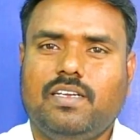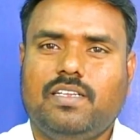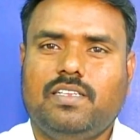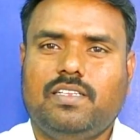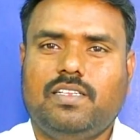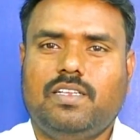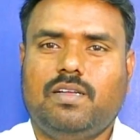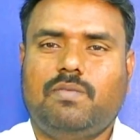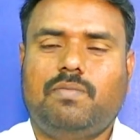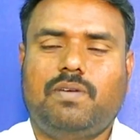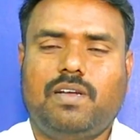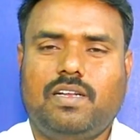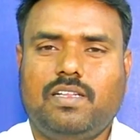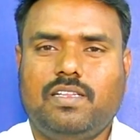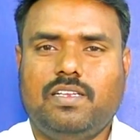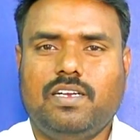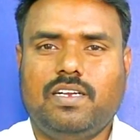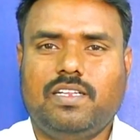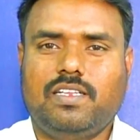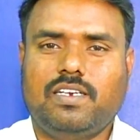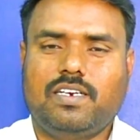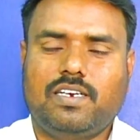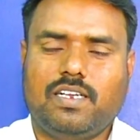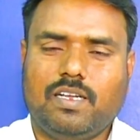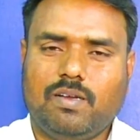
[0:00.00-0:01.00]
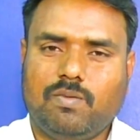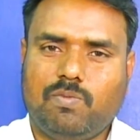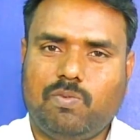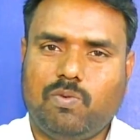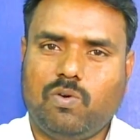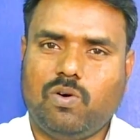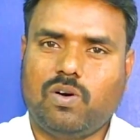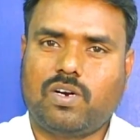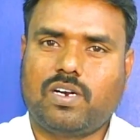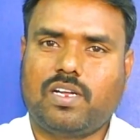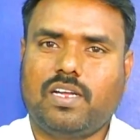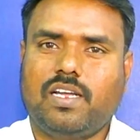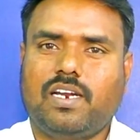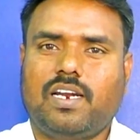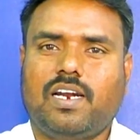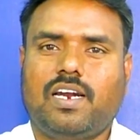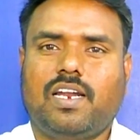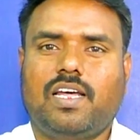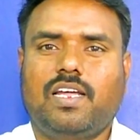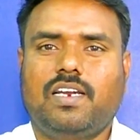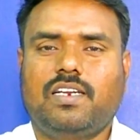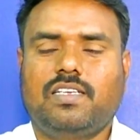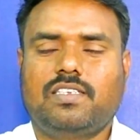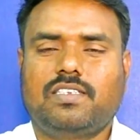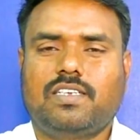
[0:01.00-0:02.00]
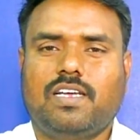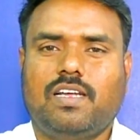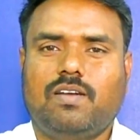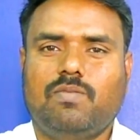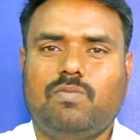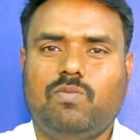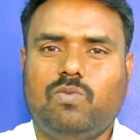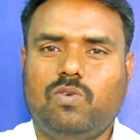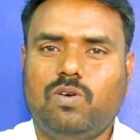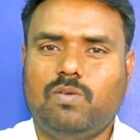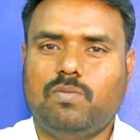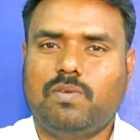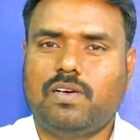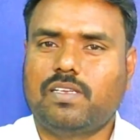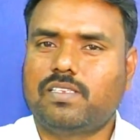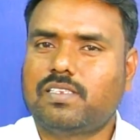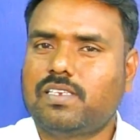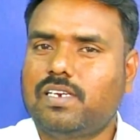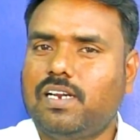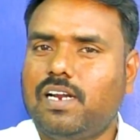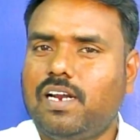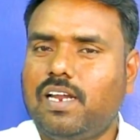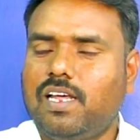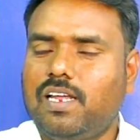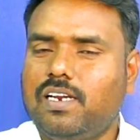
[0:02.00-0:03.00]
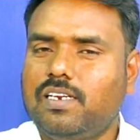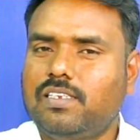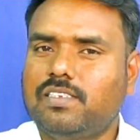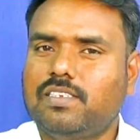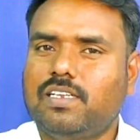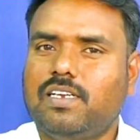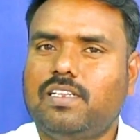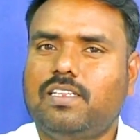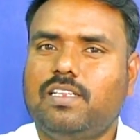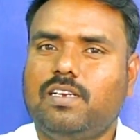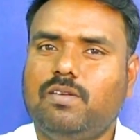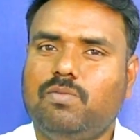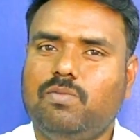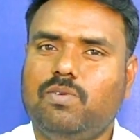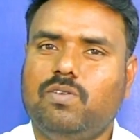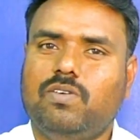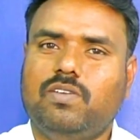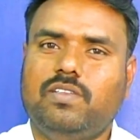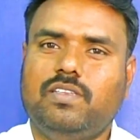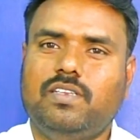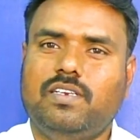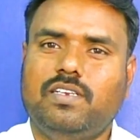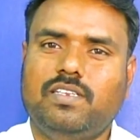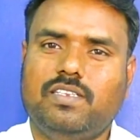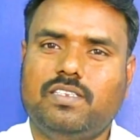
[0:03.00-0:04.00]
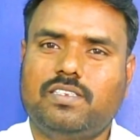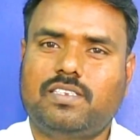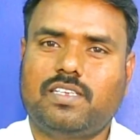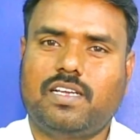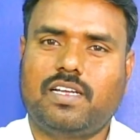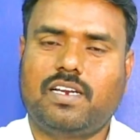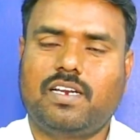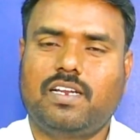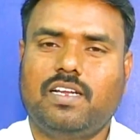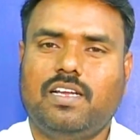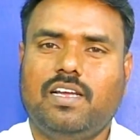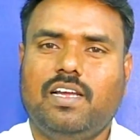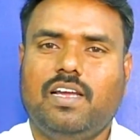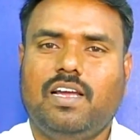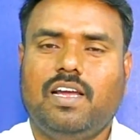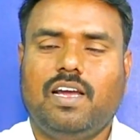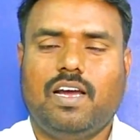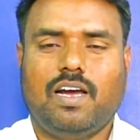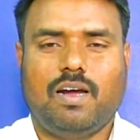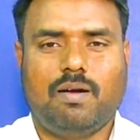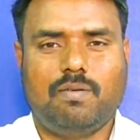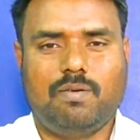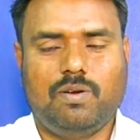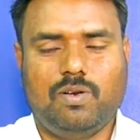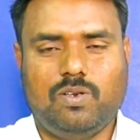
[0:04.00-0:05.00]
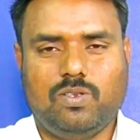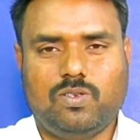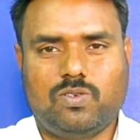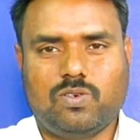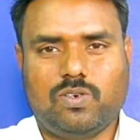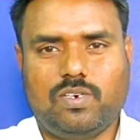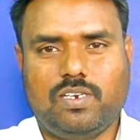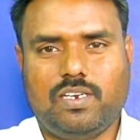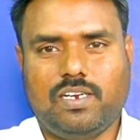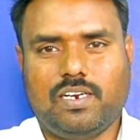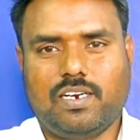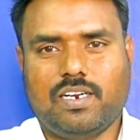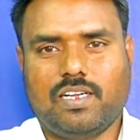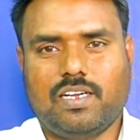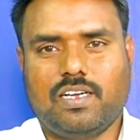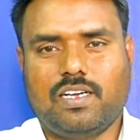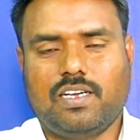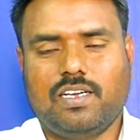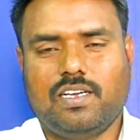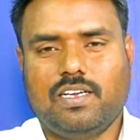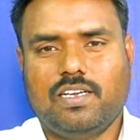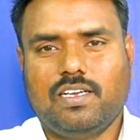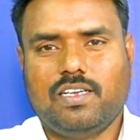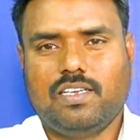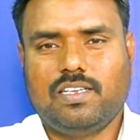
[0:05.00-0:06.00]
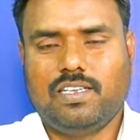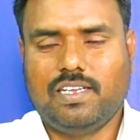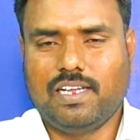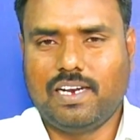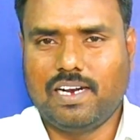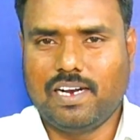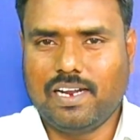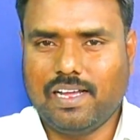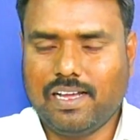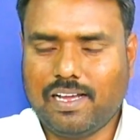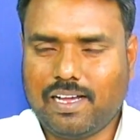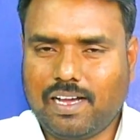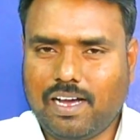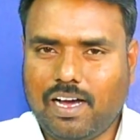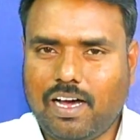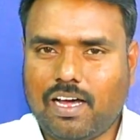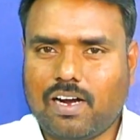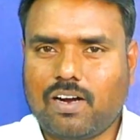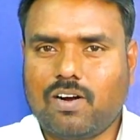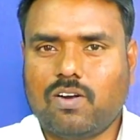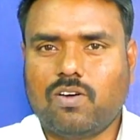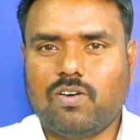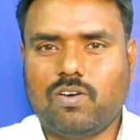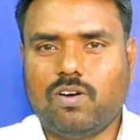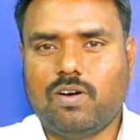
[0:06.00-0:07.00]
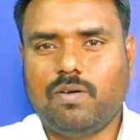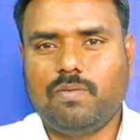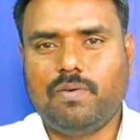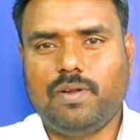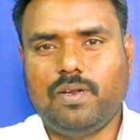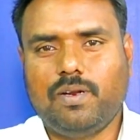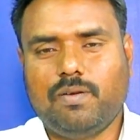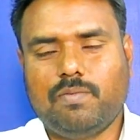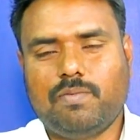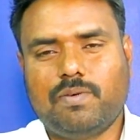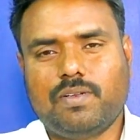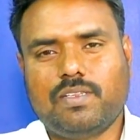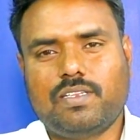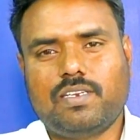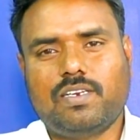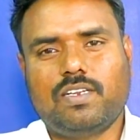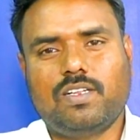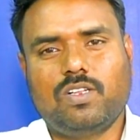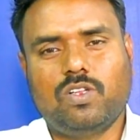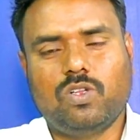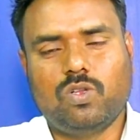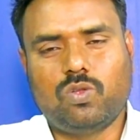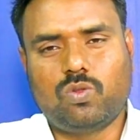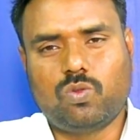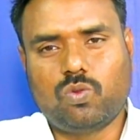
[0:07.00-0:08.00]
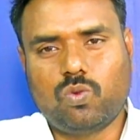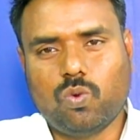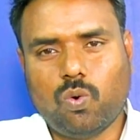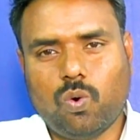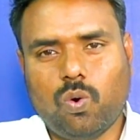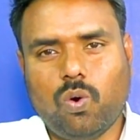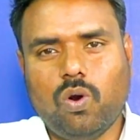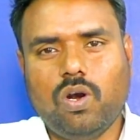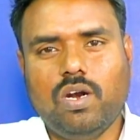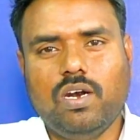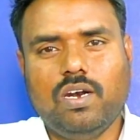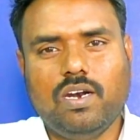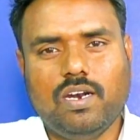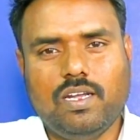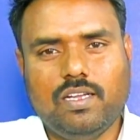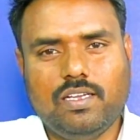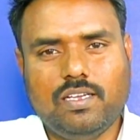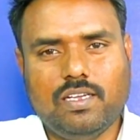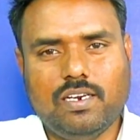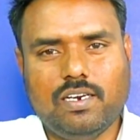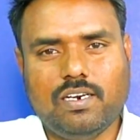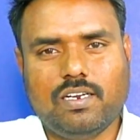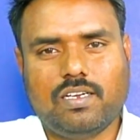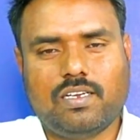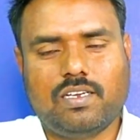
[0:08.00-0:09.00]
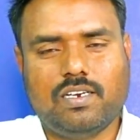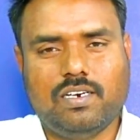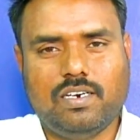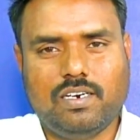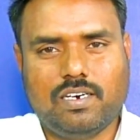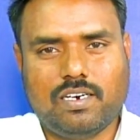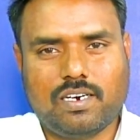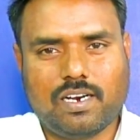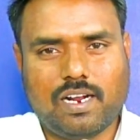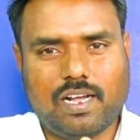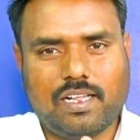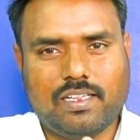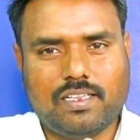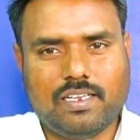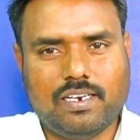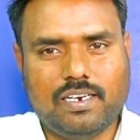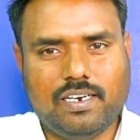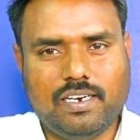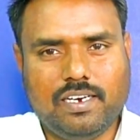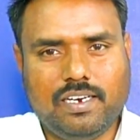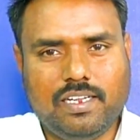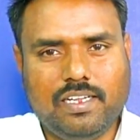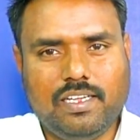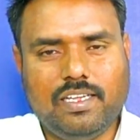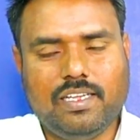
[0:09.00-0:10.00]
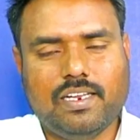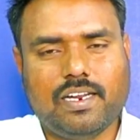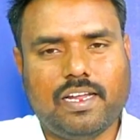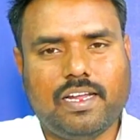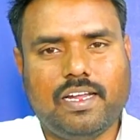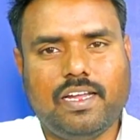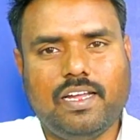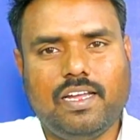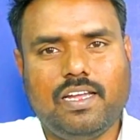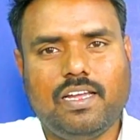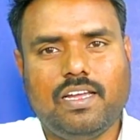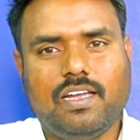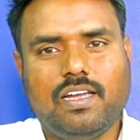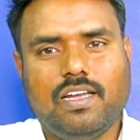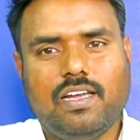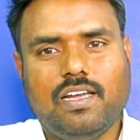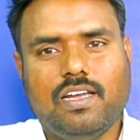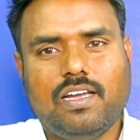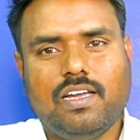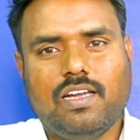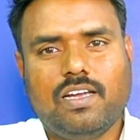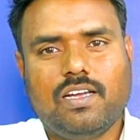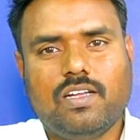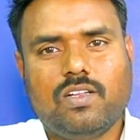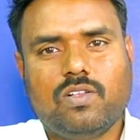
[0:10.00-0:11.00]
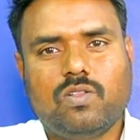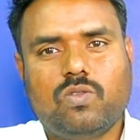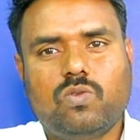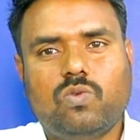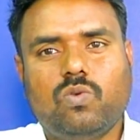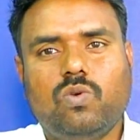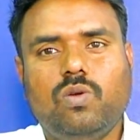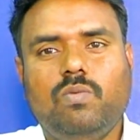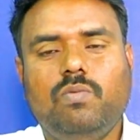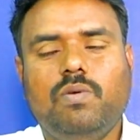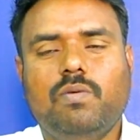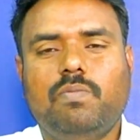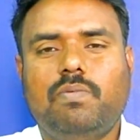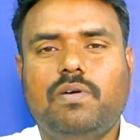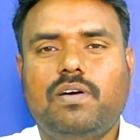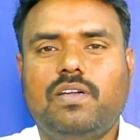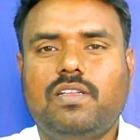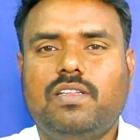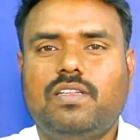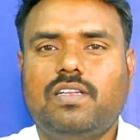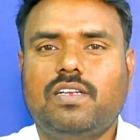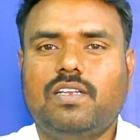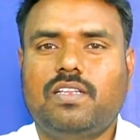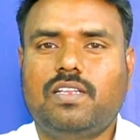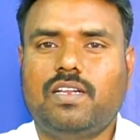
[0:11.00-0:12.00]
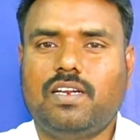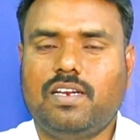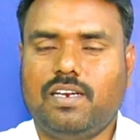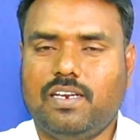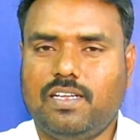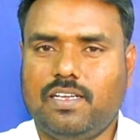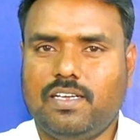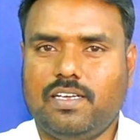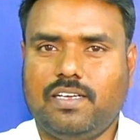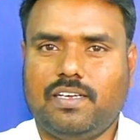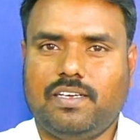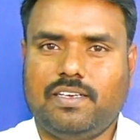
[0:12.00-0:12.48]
இந்த மருந்து எடுத்துக்கிட்டேன் போட்டேன் நல்லா இருக்குது சார் மூணு மாதம் நல்லா இருக்குது சார் திரும்ப வந்துடுது சார் அப்படின்னு சொன்னீங்கன்னா என்ன காரணம் அப்படின்னு பார்த்தீங்கன்னா இந்த தோலில் இருக்கின்ற அந்த நீரை தூய்மைப்படுத்துறதில்லை